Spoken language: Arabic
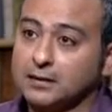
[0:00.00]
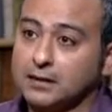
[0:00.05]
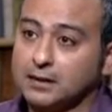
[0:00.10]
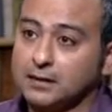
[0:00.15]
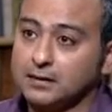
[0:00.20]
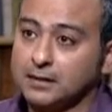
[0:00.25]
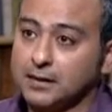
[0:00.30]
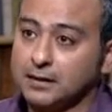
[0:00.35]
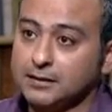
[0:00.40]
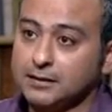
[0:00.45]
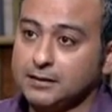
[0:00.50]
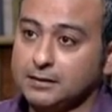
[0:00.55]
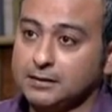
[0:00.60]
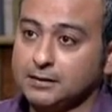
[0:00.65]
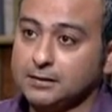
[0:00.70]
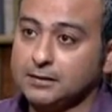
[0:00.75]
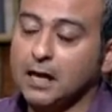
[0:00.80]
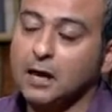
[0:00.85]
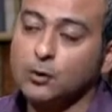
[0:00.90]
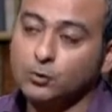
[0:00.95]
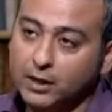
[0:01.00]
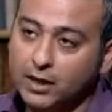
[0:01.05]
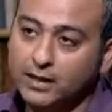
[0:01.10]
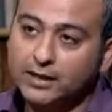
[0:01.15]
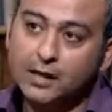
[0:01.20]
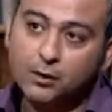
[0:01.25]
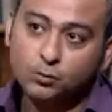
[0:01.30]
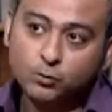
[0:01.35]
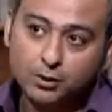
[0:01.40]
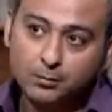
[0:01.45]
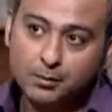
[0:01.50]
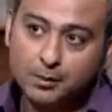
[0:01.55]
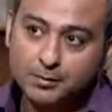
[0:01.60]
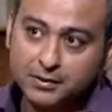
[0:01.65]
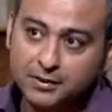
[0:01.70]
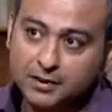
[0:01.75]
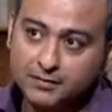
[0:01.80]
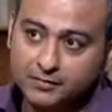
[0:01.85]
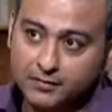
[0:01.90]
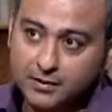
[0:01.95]
يعني تتعود عليها وتبقى
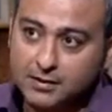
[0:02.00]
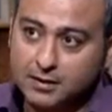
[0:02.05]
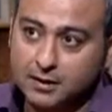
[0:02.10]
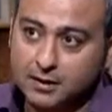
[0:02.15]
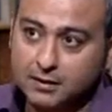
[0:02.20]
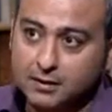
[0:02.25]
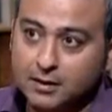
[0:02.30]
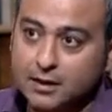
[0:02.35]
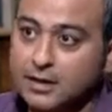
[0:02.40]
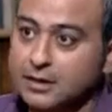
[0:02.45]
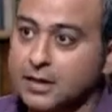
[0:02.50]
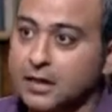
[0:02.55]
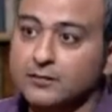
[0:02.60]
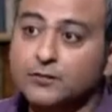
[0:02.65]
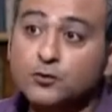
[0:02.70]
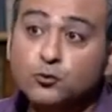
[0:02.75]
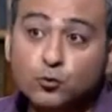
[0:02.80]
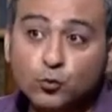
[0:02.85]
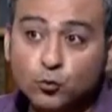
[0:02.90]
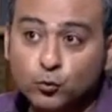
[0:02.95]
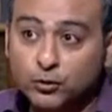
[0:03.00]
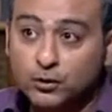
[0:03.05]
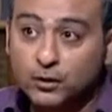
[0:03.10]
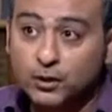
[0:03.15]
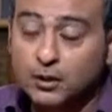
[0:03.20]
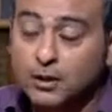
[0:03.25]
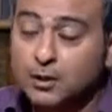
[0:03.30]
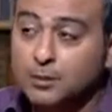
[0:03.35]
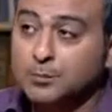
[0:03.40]
بتنفذها يعني في زنون آه.